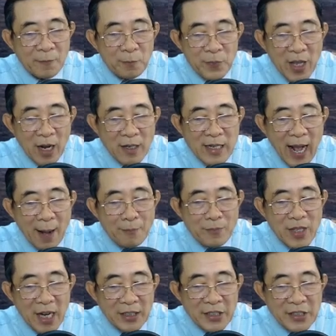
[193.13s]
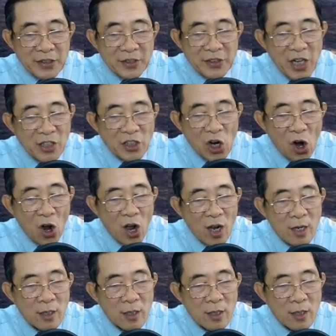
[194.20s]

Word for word: vẫn cảm nhận được rất rõ,